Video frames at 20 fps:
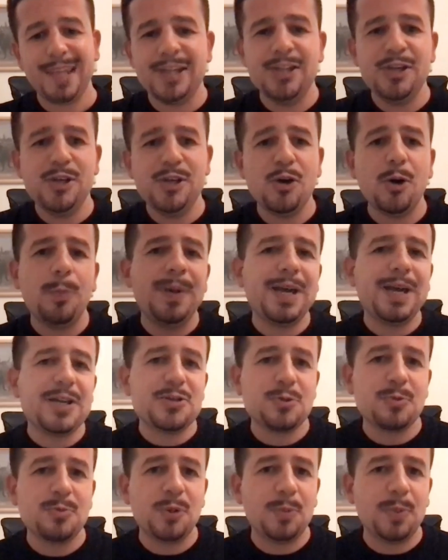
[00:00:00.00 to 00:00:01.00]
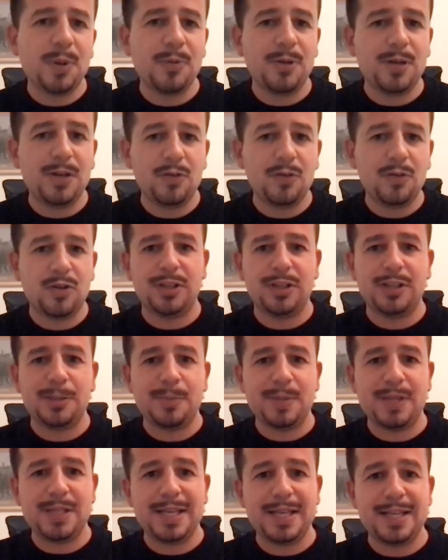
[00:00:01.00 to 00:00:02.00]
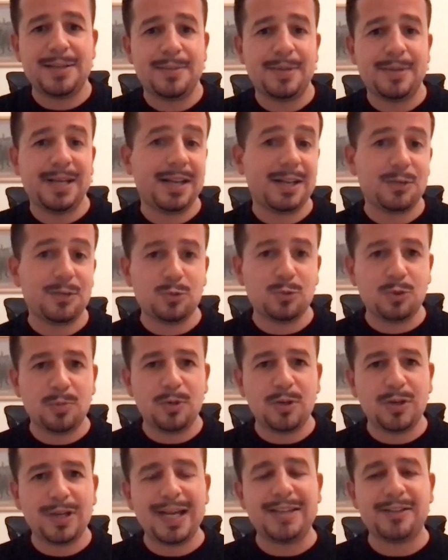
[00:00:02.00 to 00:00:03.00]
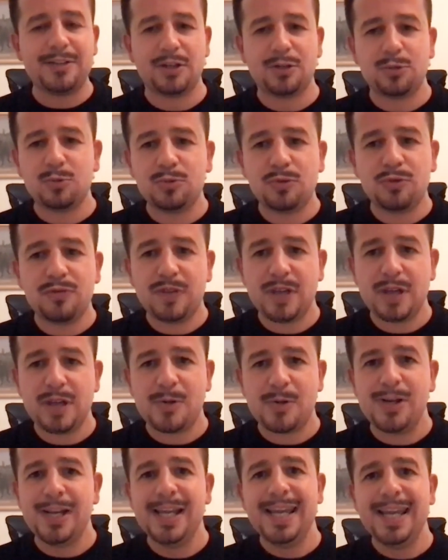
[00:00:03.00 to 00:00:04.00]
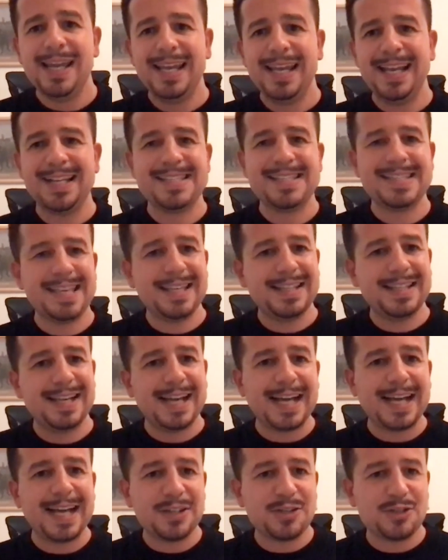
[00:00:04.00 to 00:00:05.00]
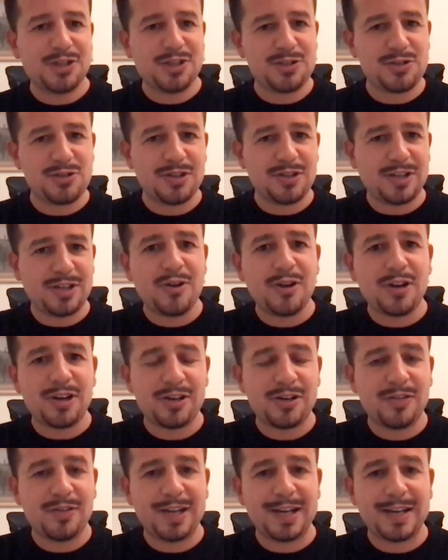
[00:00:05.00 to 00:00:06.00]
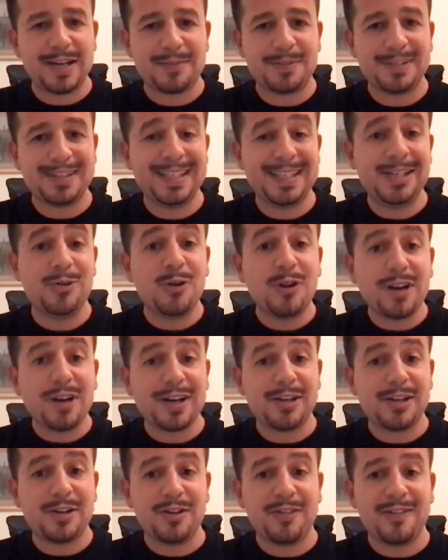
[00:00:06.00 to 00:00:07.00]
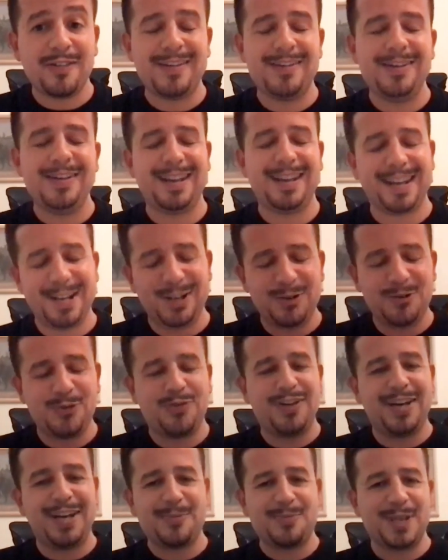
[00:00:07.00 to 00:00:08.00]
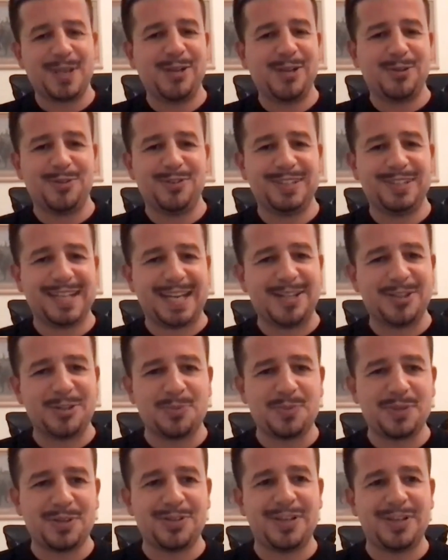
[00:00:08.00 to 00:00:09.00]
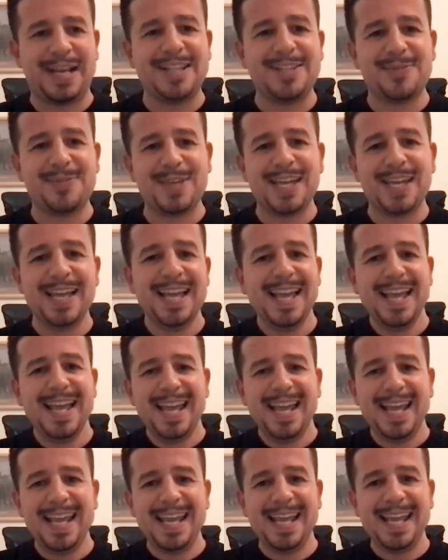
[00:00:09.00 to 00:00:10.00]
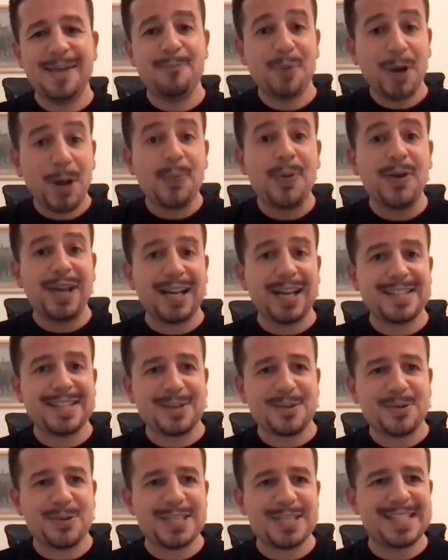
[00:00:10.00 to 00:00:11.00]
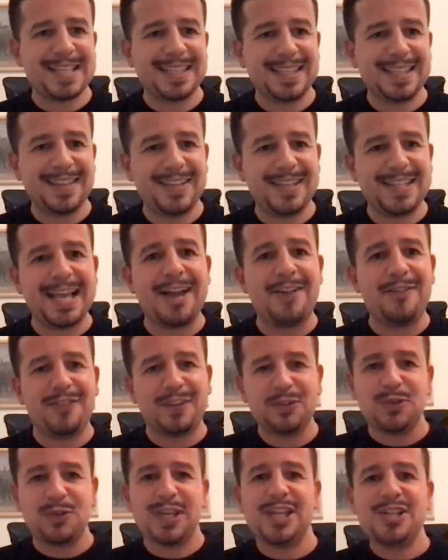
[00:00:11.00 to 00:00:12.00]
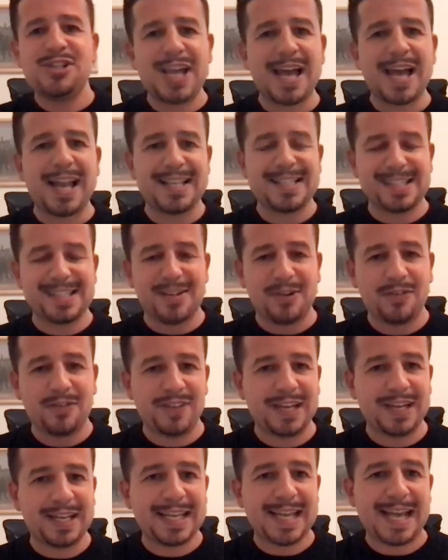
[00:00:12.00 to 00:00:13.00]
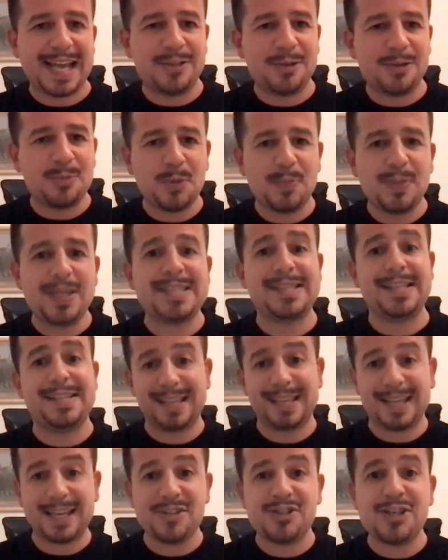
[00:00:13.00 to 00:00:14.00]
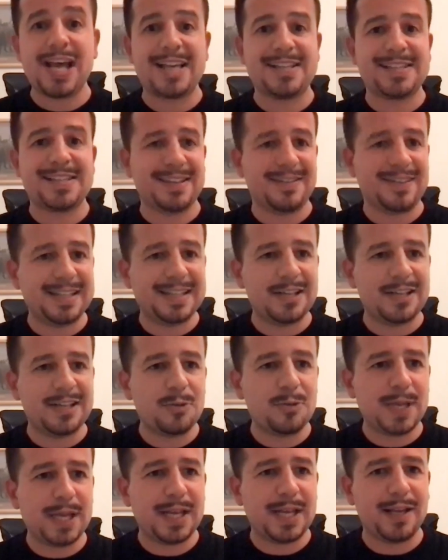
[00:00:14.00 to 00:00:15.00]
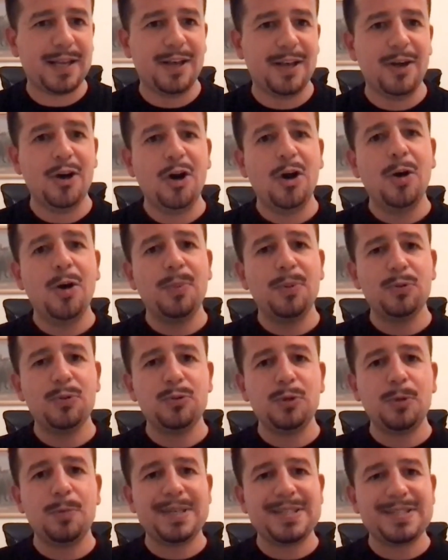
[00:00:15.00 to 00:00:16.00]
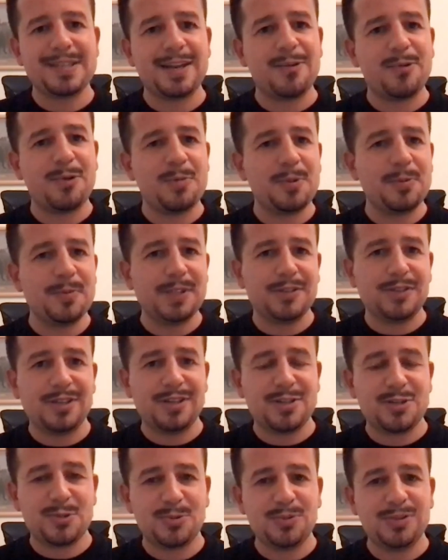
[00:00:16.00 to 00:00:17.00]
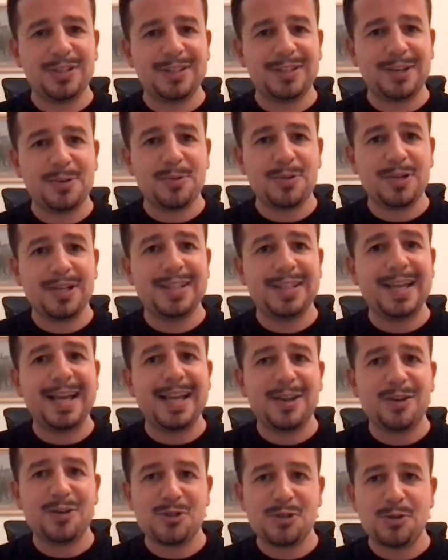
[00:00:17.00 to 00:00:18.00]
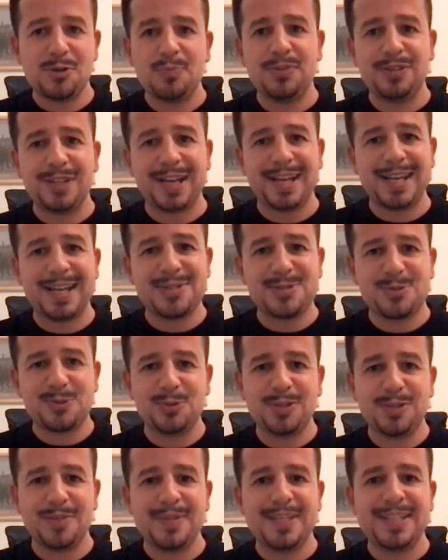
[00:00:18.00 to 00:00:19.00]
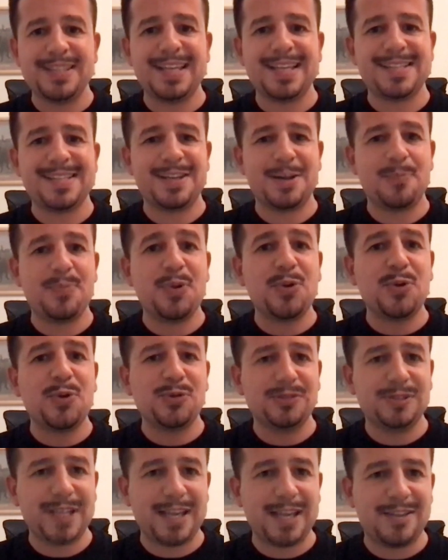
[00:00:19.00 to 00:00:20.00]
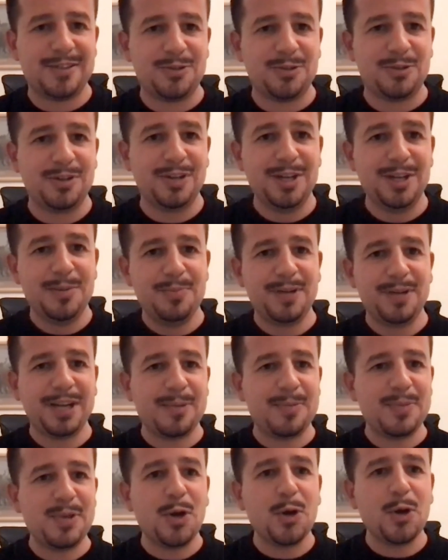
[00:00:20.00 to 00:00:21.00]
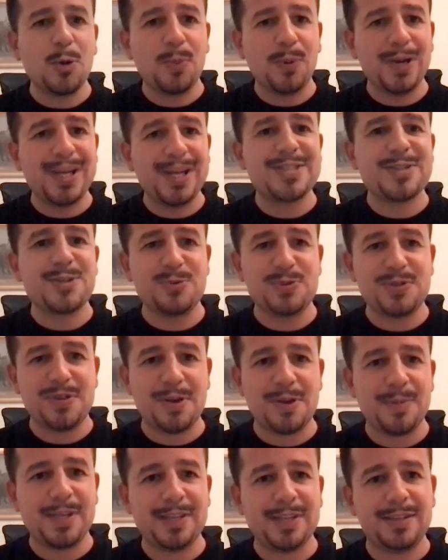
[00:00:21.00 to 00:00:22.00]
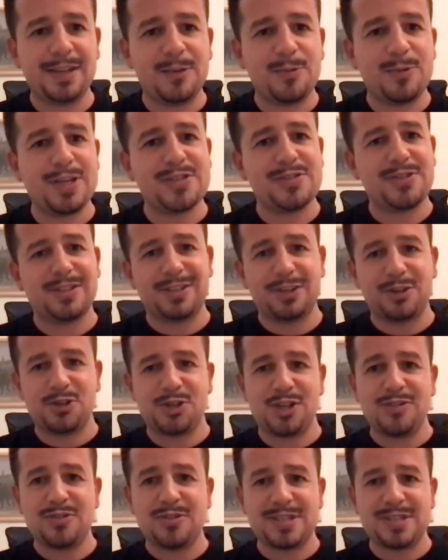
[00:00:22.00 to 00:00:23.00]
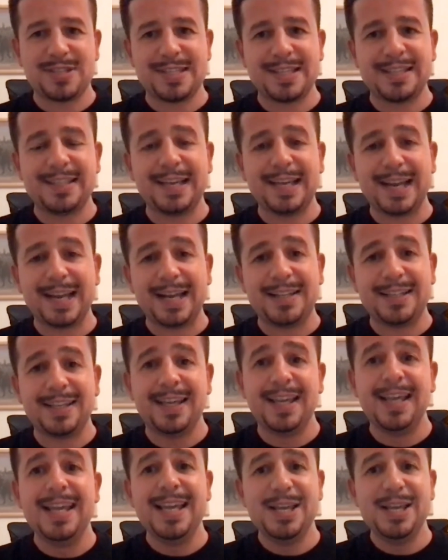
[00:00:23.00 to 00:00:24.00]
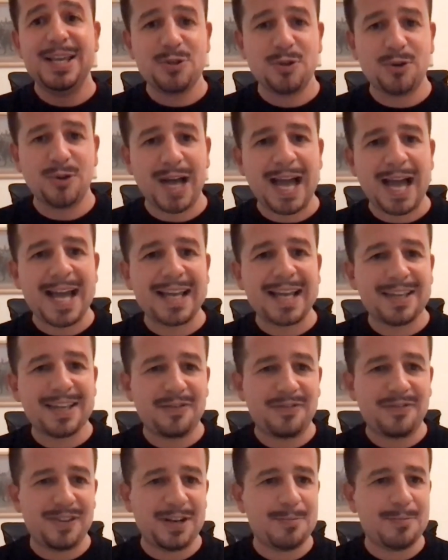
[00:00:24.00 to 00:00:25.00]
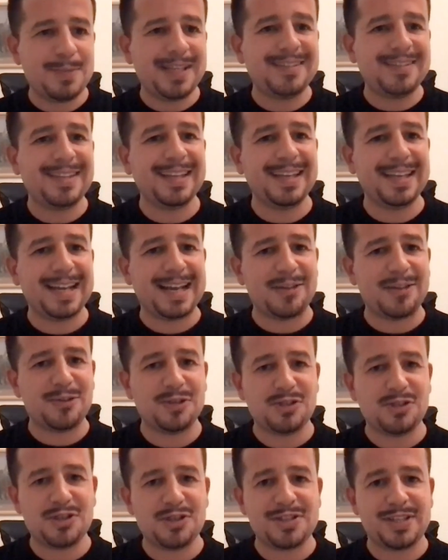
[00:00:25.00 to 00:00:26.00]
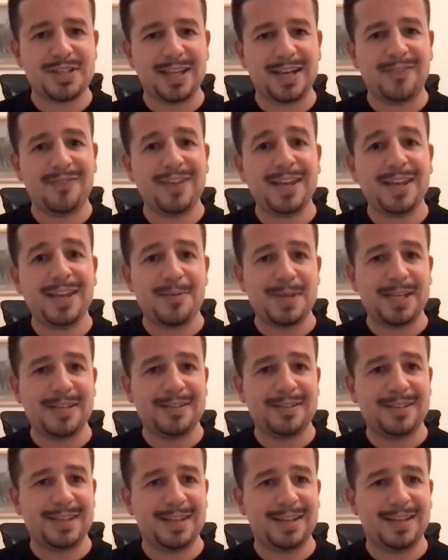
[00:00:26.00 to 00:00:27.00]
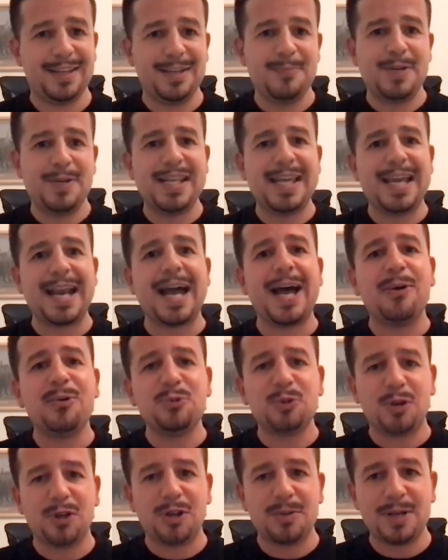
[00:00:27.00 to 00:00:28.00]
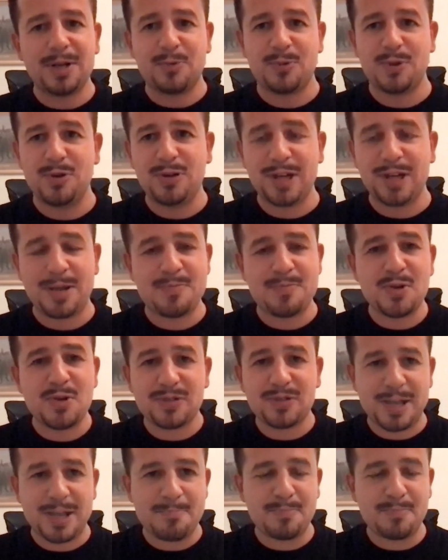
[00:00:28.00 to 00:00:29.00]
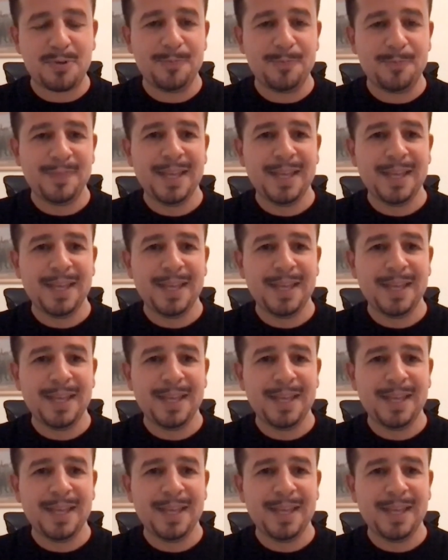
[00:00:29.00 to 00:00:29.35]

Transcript: io ho perso il mio primo lavoro da dipendente perché era tutto bloccato, era tutto fermo e l'azienda ha deciso di non, rinnovar, di non rinnova, rinnovarmi il contratto, perdonatemi. E proprio grazie a questa attività, al fatto che già la stavo affiancando al mio business e che già stava andando bene, ho potuto passare quel momento in assoluta tranquillità e oggi non potrei assolutamente essere più contento perché mi occupo esclusivamente di questo a 360 gradi e sono anche finalmente in grado di gestire veramente in maniera autonoma quello che è il mio tempo.